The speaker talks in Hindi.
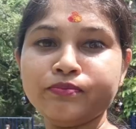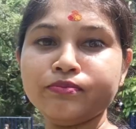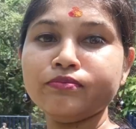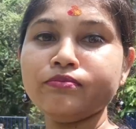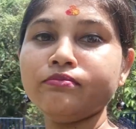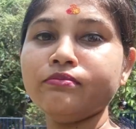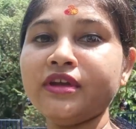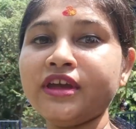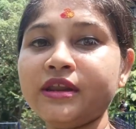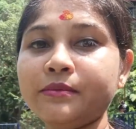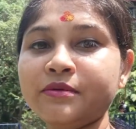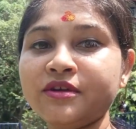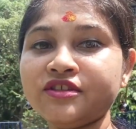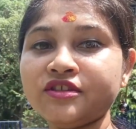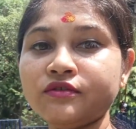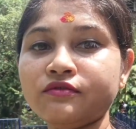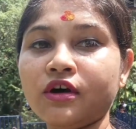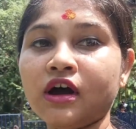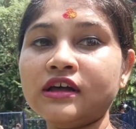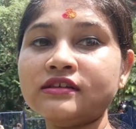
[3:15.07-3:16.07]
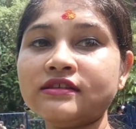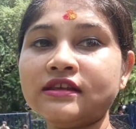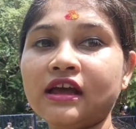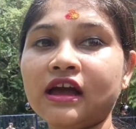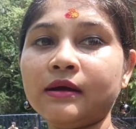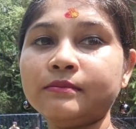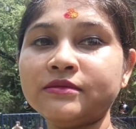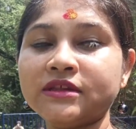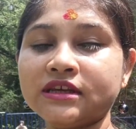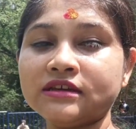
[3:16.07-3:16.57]
है मेरे पीछे वहाँ से
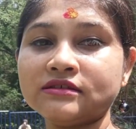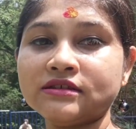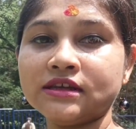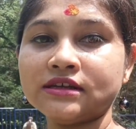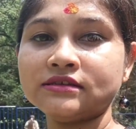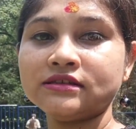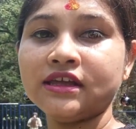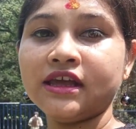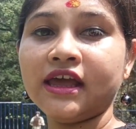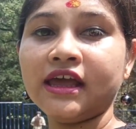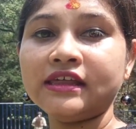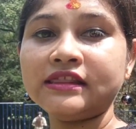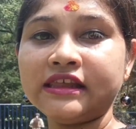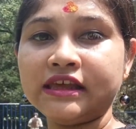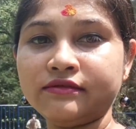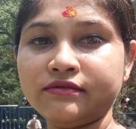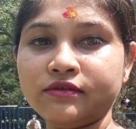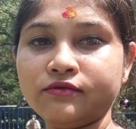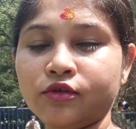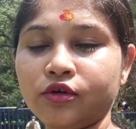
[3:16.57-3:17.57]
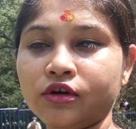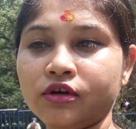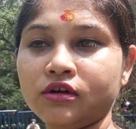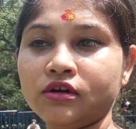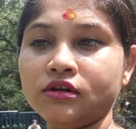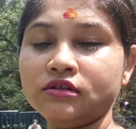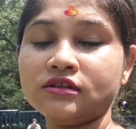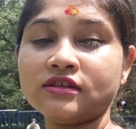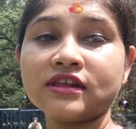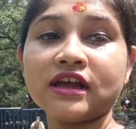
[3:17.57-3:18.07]
आप देख सकते हैं देवी
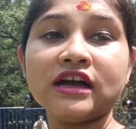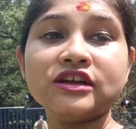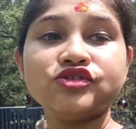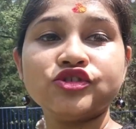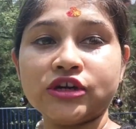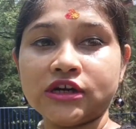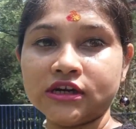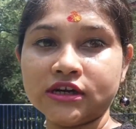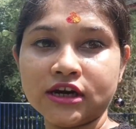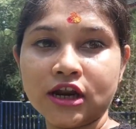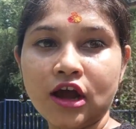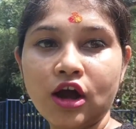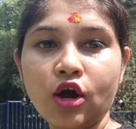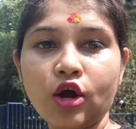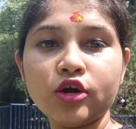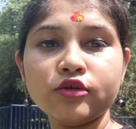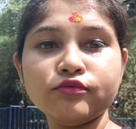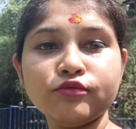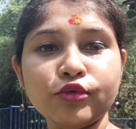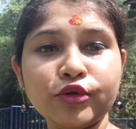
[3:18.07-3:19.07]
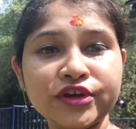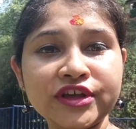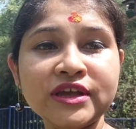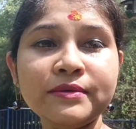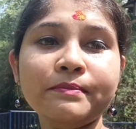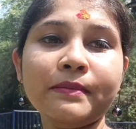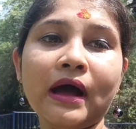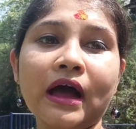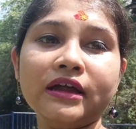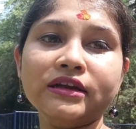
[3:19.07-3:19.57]
फॉल्स का झरना और वही
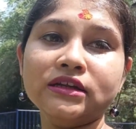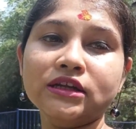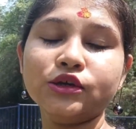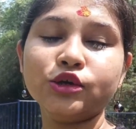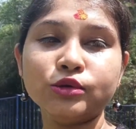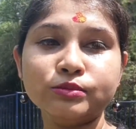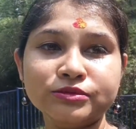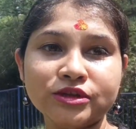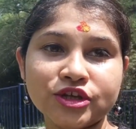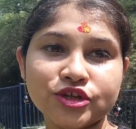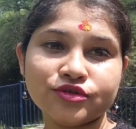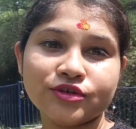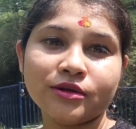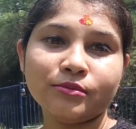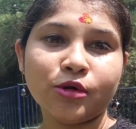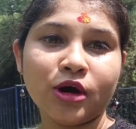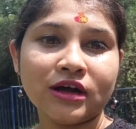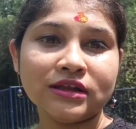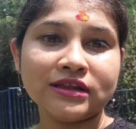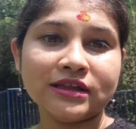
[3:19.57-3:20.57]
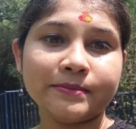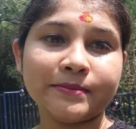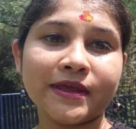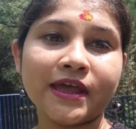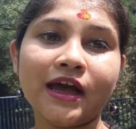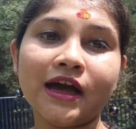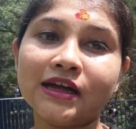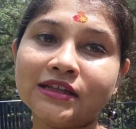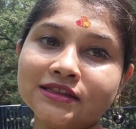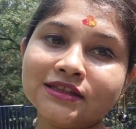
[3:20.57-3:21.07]
पानी गुप्तेश्वर महादेव
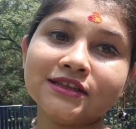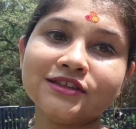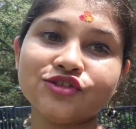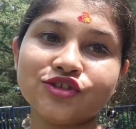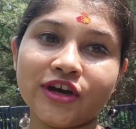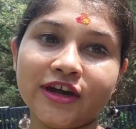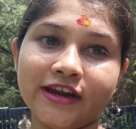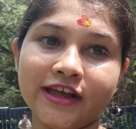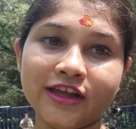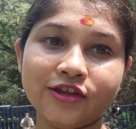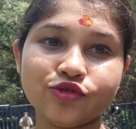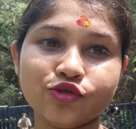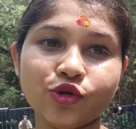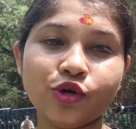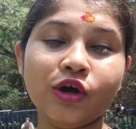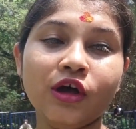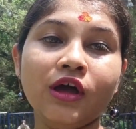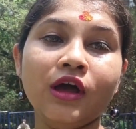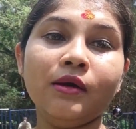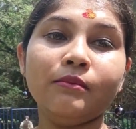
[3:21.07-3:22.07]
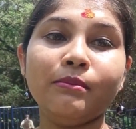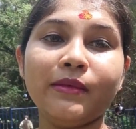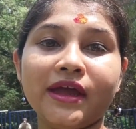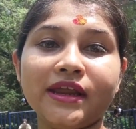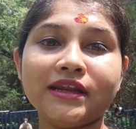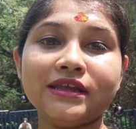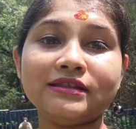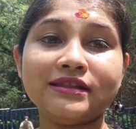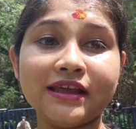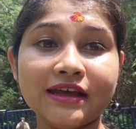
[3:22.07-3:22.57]
के अंदर जा रहा है जो
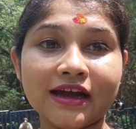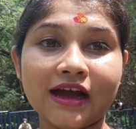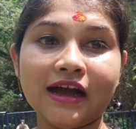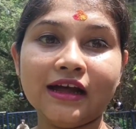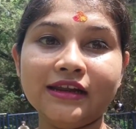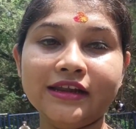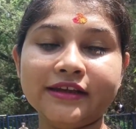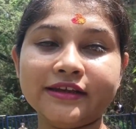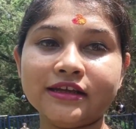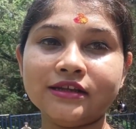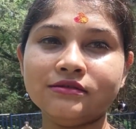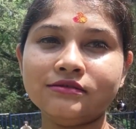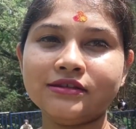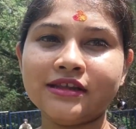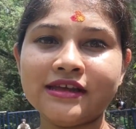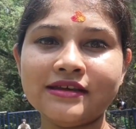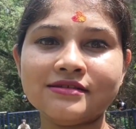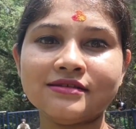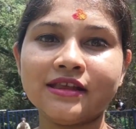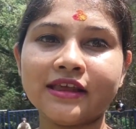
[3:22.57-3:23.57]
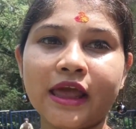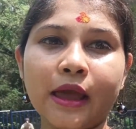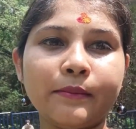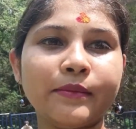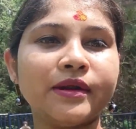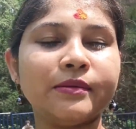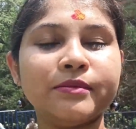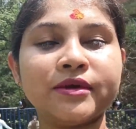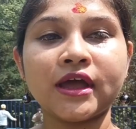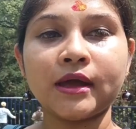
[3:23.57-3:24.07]
मैंने देखा लेकिन ठीक से
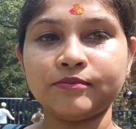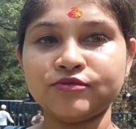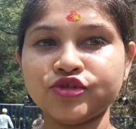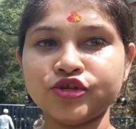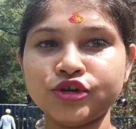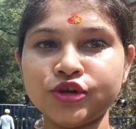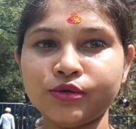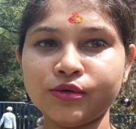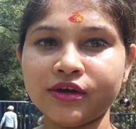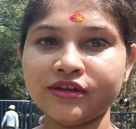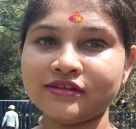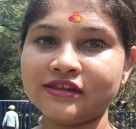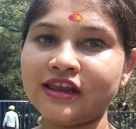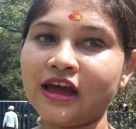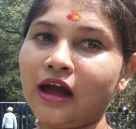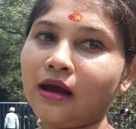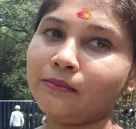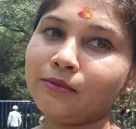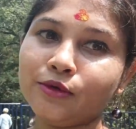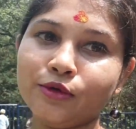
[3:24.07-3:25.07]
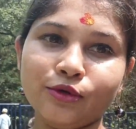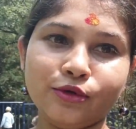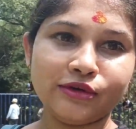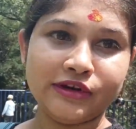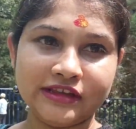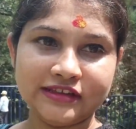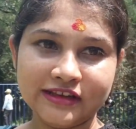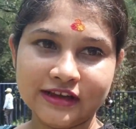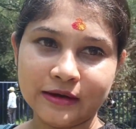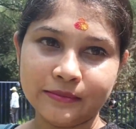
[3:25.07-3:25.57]
कैमरा में कैप्चर नहीं हुआ इसलिए आप लोगों को
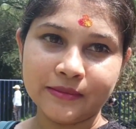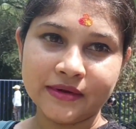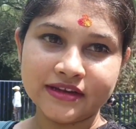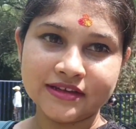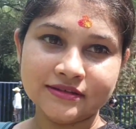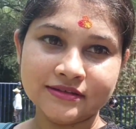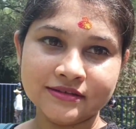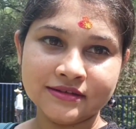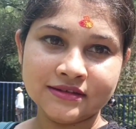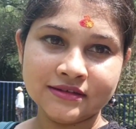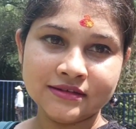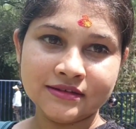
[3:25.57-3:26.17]
नहीं दिखा पाई